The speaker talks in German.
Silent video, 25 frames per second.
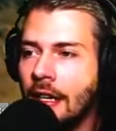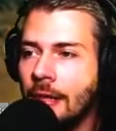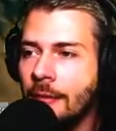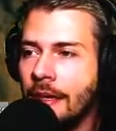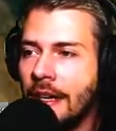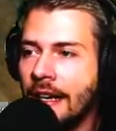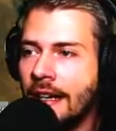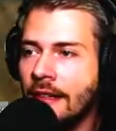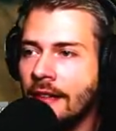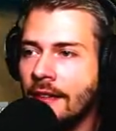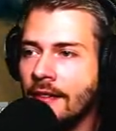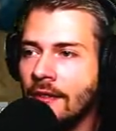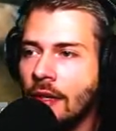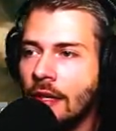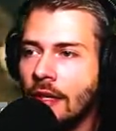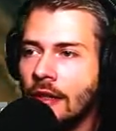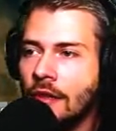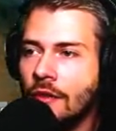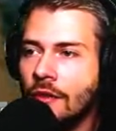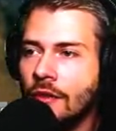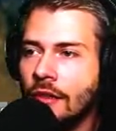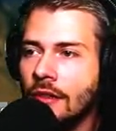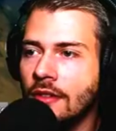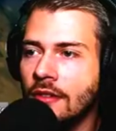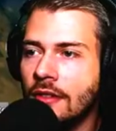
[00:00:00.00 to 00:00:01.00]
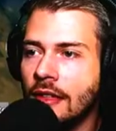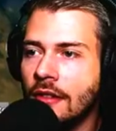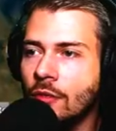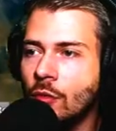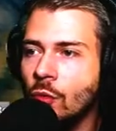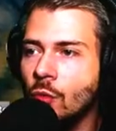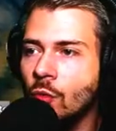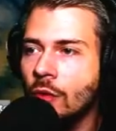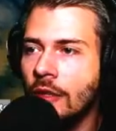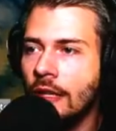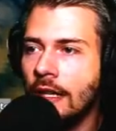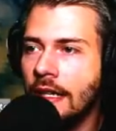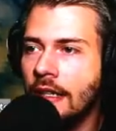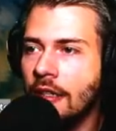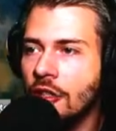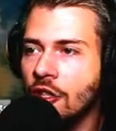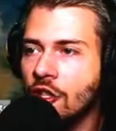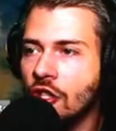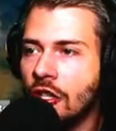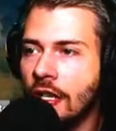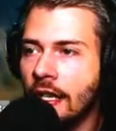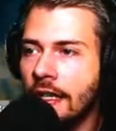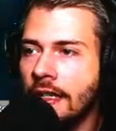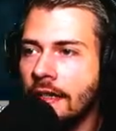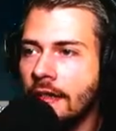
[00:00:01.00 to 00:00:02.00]
aber einerseits frisst das ohne Ende
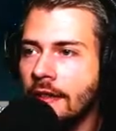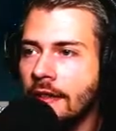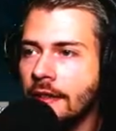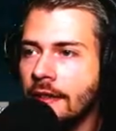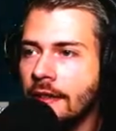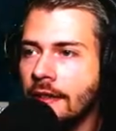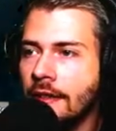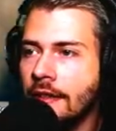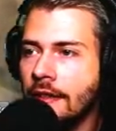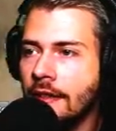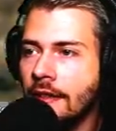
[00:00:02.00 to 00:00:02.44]
Stein.